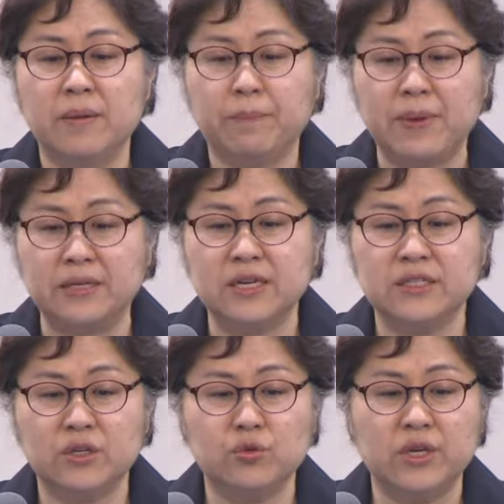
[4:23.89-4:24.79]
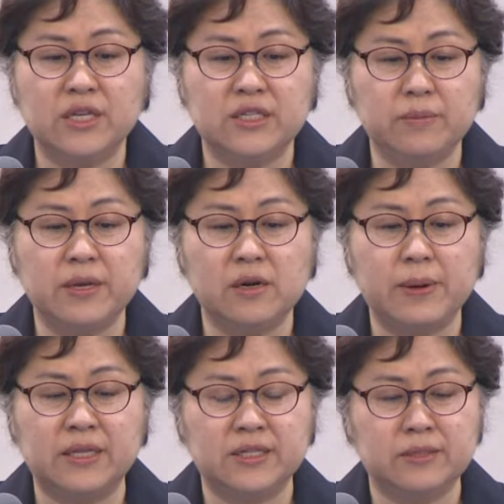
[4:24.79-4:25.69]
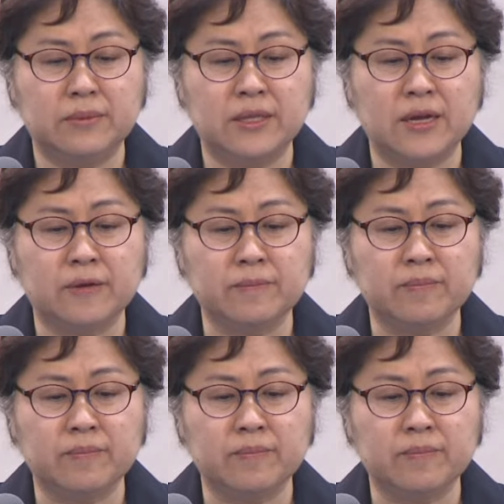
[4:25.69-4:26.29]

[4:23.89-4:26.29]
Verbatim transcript: 바사 제국의 지배를 받았습니다.